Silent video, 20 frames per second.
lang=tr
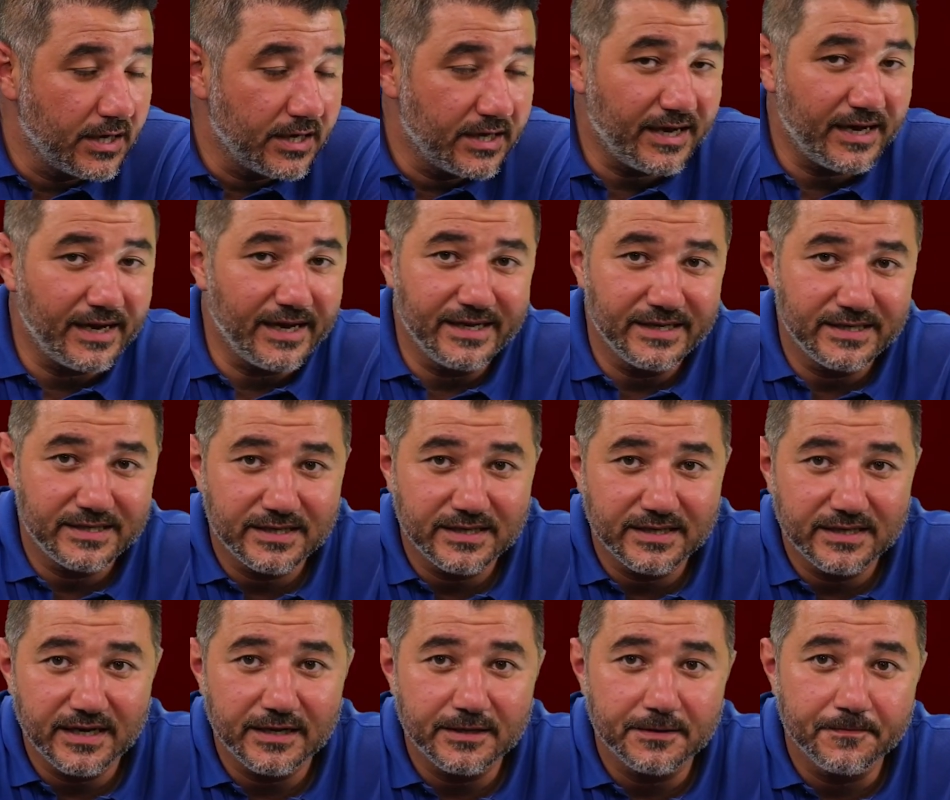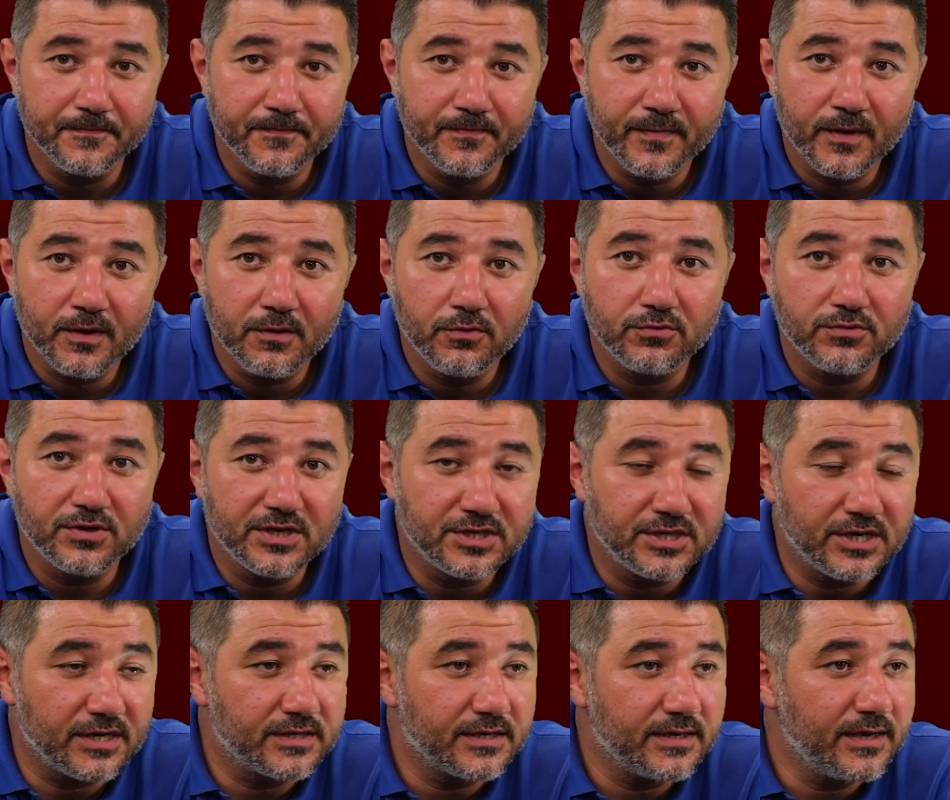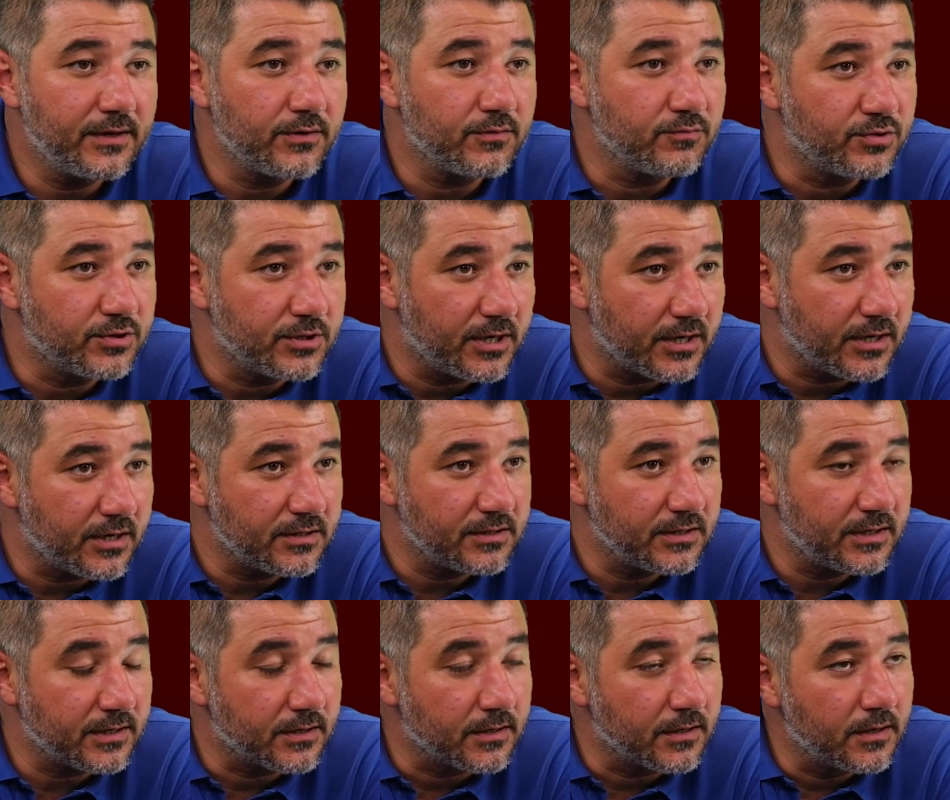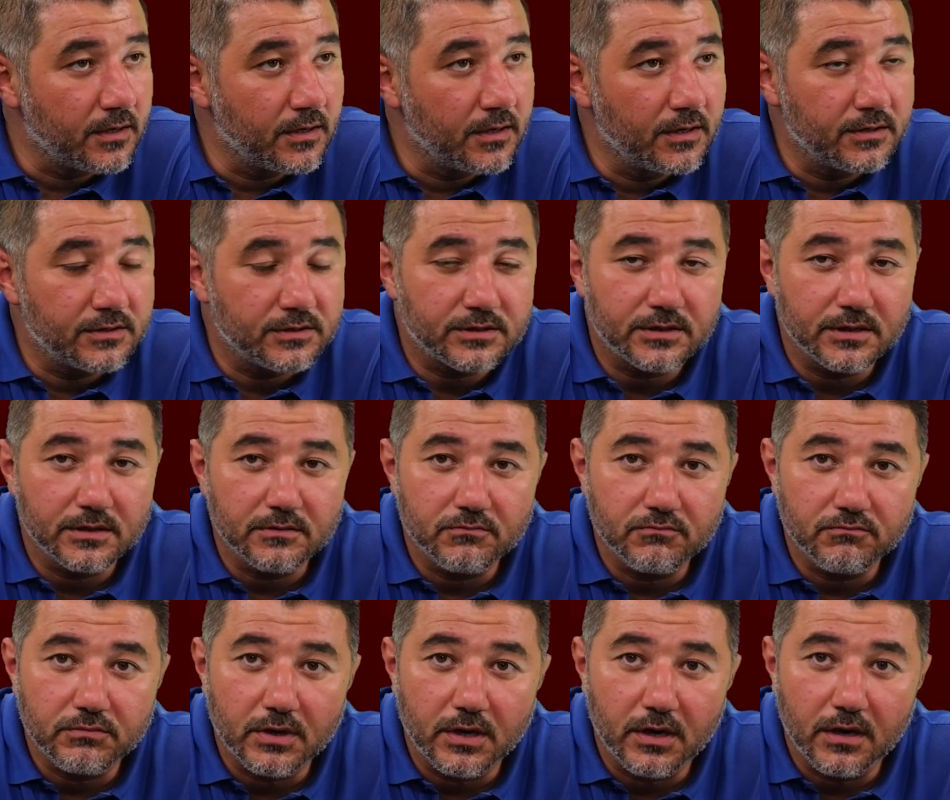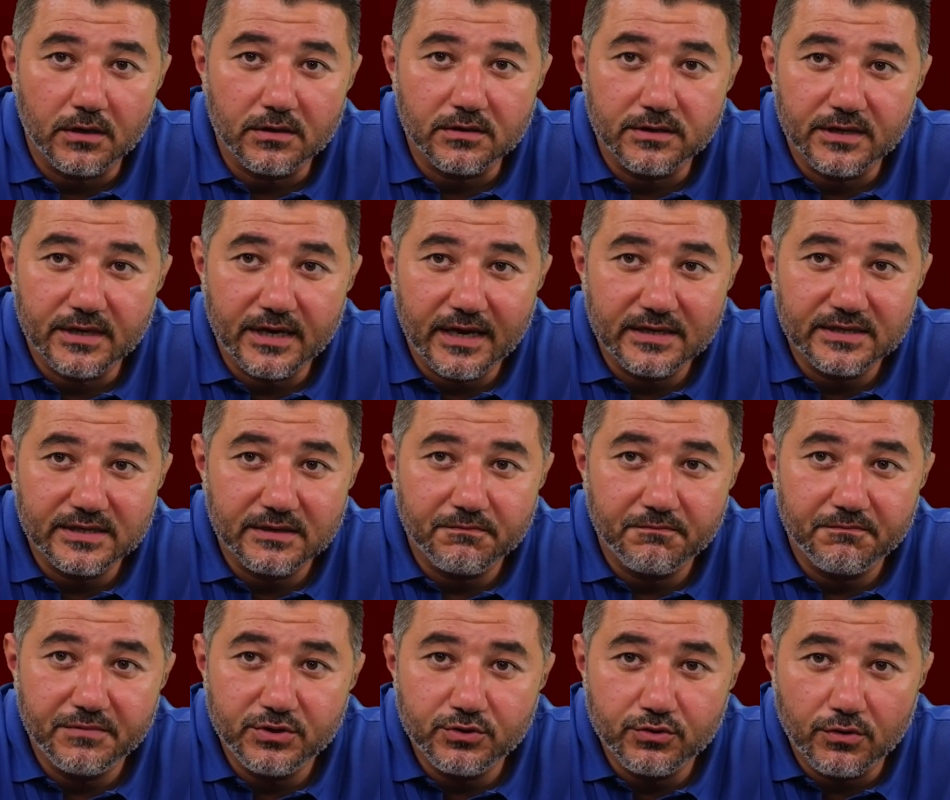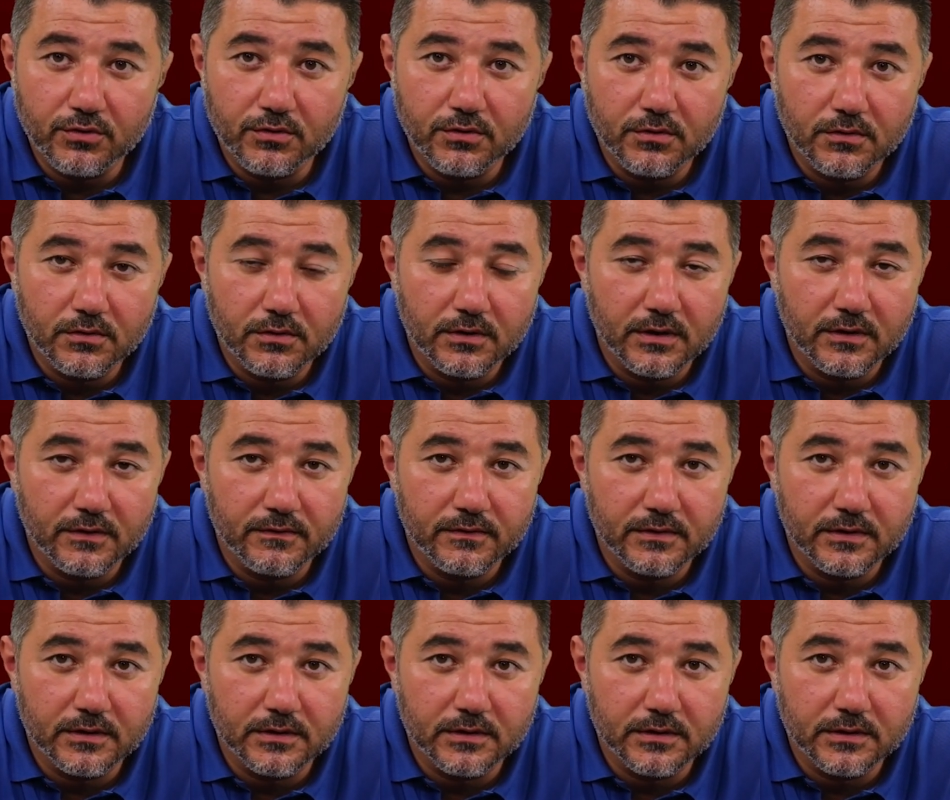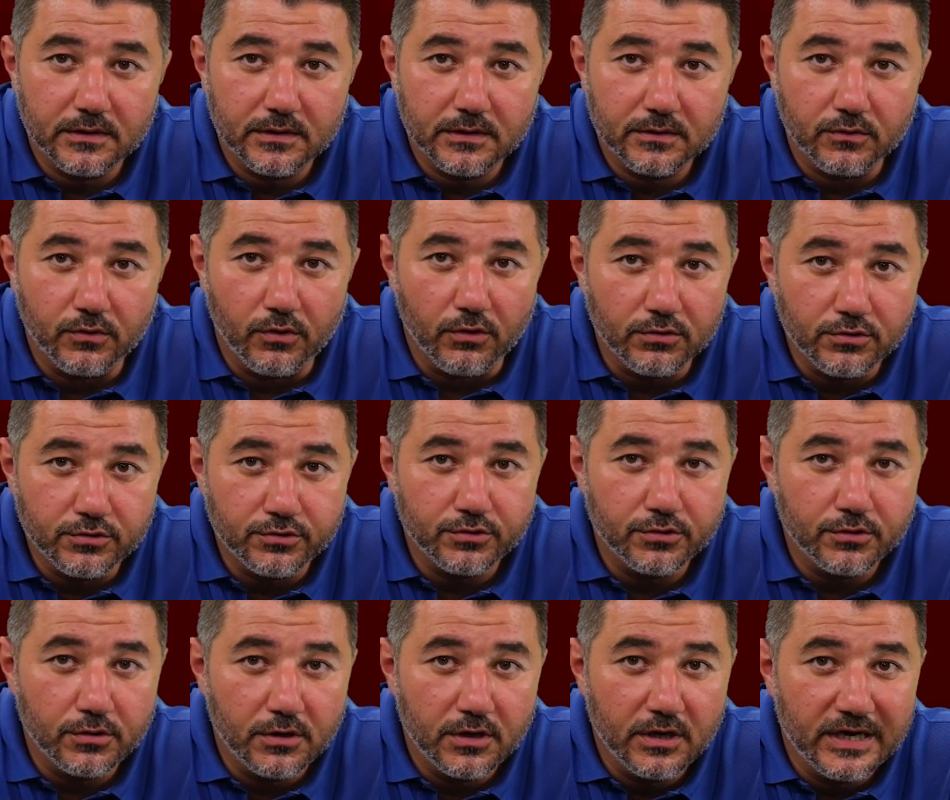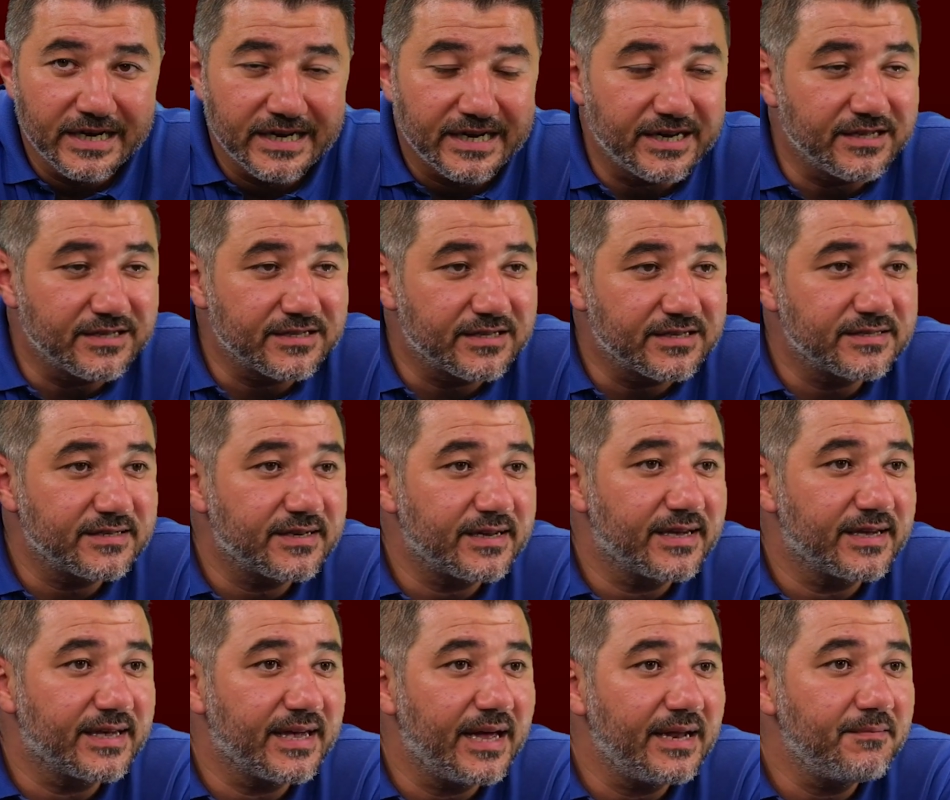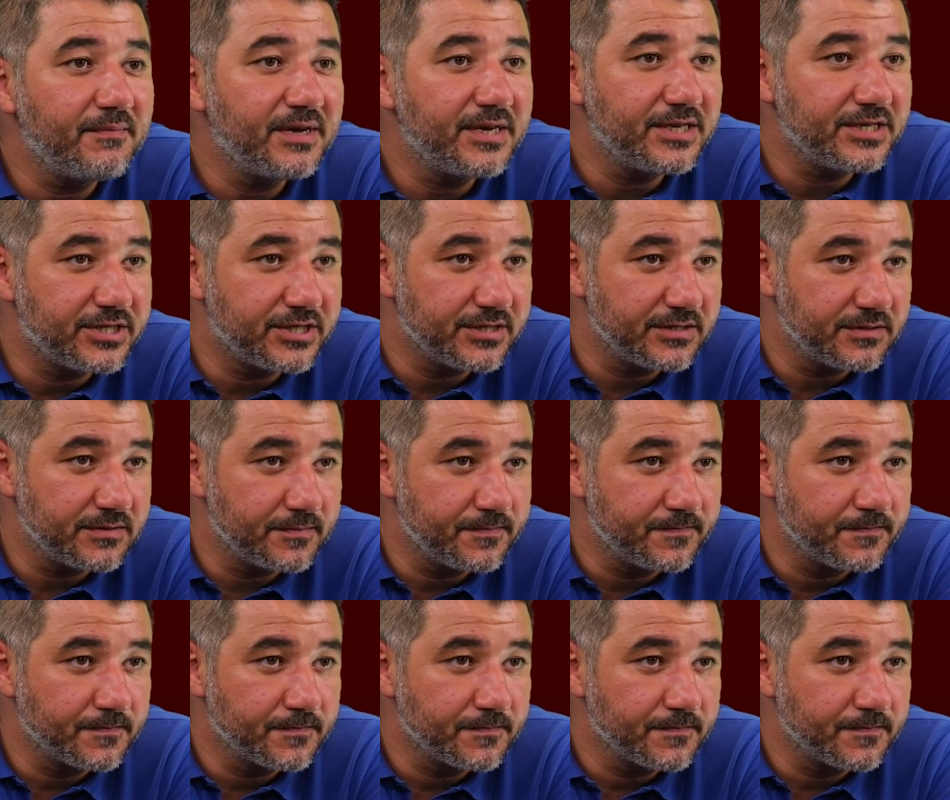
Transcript: Ya eskiden o Necatiler, Ümit Karanlar işte aklına gelecek birçok e, e, golcü Galatasaray'a gelmek için